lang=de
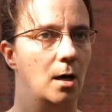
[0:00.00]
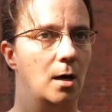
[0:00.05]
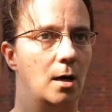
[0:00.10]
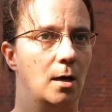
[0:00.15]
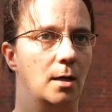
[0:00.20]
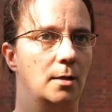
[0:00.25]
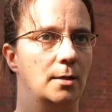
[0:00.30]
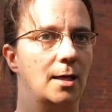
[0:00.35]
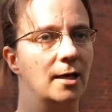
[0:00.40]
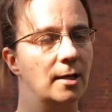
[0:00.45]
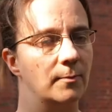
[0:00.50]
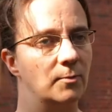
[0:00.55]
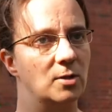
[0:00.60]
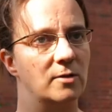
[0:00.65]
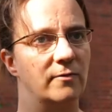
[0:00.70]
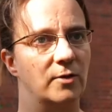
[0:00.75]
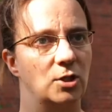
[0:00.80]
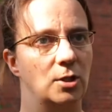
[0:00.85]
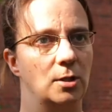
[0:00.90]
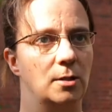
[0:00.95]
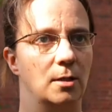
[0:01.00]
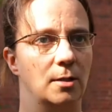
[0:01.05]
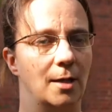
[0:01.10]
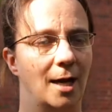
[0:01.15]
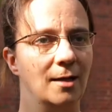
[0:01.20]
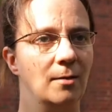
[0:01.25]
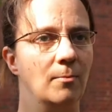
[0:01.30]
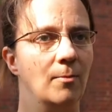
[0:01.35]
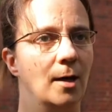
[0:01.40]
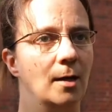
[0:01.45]
Äh, da gibt es verschiedene
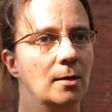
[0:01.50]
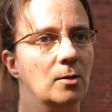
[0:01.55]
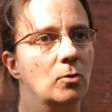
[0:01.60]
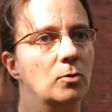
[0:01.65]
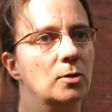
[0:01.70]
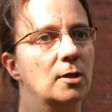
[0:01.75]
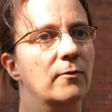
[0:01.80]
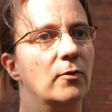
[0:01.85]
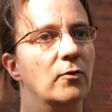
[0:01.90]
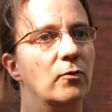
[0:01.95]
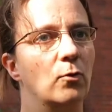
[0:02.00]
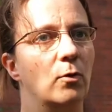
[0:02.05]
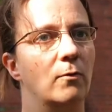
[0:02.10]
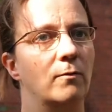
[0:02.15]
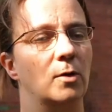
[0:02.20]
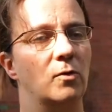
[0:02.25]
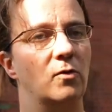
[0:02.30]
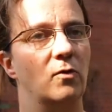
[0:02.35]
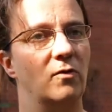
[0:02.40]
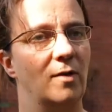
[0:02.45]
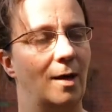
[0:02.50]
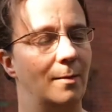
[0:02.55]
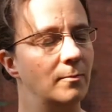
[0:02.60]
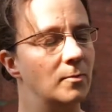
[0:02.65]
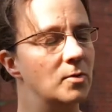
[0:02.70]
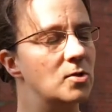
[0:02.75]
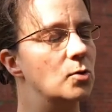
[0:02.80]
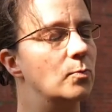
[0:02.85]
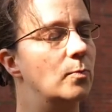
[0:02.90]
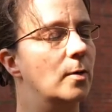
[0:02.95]
Datenbanken und die versuchen wir
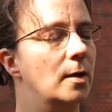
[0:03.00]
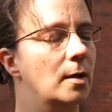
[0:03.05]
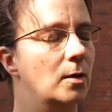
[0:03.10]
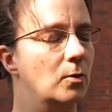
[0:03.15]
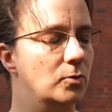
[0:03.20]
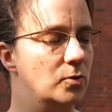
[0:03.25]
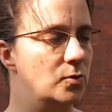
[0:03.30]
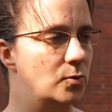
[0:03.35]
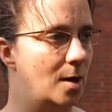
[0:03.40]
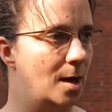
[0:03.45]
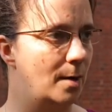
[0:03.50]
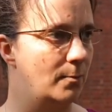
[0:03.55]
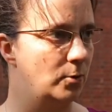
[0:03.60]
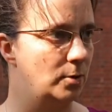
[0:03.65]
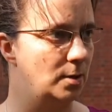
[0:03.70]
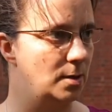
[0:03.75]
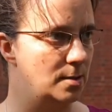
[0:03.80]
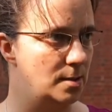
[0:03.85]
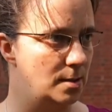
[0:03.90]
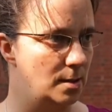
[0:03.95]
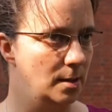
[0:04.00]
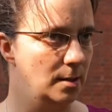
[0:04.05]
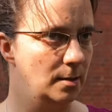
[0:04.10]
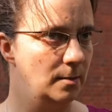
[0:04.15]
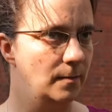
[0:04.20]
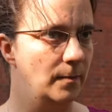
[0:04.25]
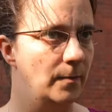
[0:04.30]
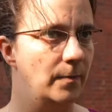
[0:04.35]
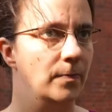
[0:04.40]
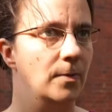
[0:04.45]
zusammenzubringen und zu harmonisieren
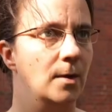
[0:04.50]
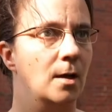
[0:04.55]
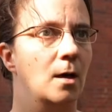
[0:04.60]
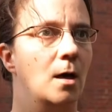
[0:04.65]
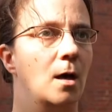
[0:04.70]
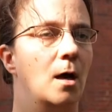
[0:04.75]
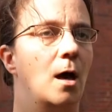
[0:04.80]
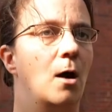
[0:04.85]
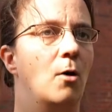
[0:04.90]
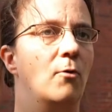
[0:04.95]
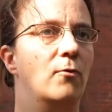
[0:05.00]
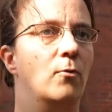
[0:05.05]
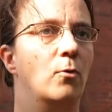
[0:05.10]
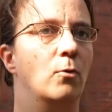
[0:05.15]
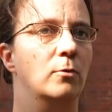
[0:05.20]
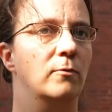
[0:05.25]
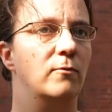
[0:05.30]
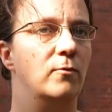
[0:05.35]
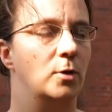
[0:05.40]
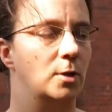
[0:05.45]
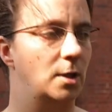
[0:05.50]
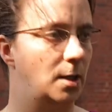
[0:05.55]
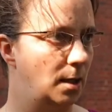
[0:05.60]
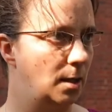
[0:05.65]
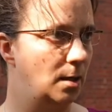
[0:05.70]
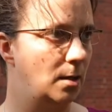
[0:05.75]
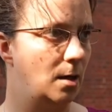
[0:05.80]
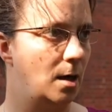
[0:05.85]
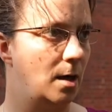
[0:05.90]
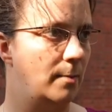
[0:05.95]
mhm. aufgrund von
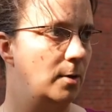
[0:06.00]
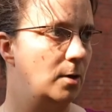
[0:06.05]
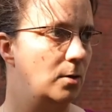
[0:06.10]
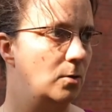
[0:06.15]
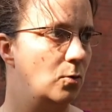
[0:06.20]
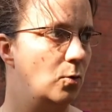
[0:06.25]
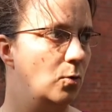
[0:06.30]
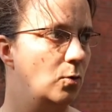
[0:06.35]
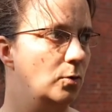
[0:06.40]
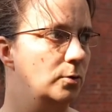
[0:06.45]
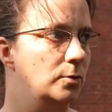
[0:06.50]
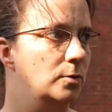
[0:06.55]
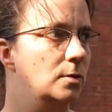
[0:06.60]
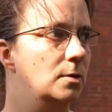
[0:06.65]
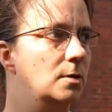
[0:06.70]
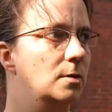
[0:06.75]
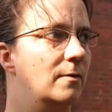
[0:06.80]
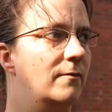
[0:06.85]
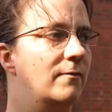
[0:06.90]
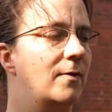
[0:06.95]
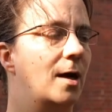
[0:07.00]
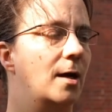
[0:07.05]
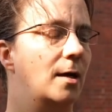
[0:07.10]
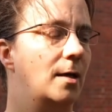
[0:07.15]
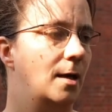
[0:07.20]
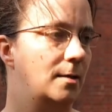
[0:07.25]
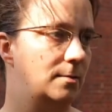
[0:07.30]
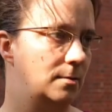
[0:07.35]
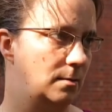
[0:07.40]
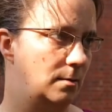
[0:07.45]
Gennamen und
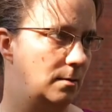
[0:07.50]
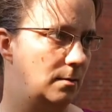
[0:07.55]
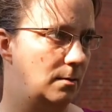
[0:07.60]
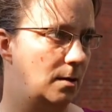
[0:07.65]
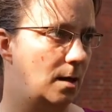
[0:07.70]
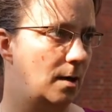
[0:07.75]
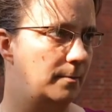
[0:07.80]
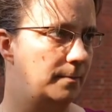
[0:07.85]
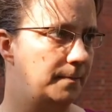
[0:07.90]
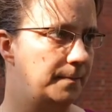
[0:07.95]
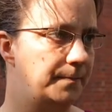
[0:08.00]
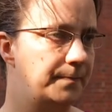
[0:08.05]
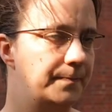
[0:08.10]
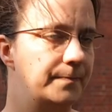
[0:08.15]
Variantennamen.